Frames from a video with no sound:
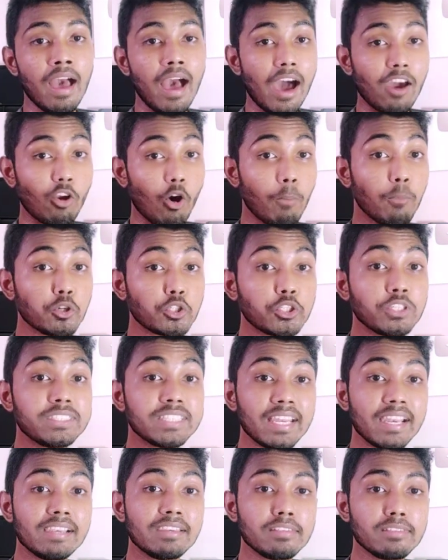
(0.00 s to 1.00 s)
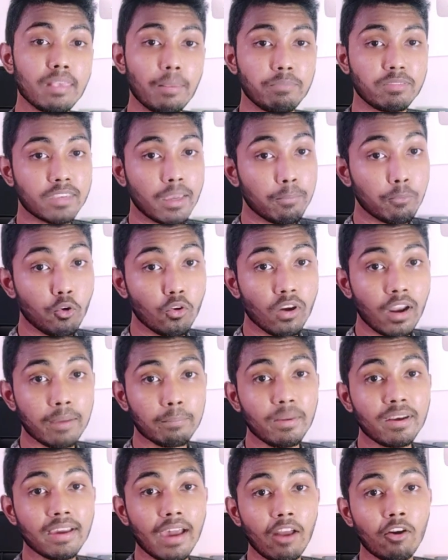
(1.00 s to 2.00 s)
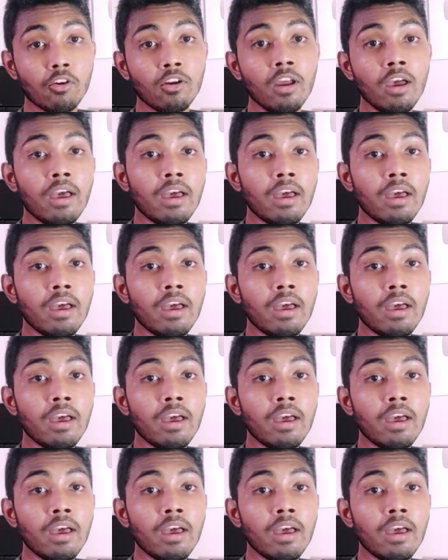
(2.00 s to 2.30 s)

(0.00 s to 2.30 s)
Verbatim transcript: আর অবশ্যই চ্যানেলটি সাবস্ক্রাইব করে রাখবেন কারণ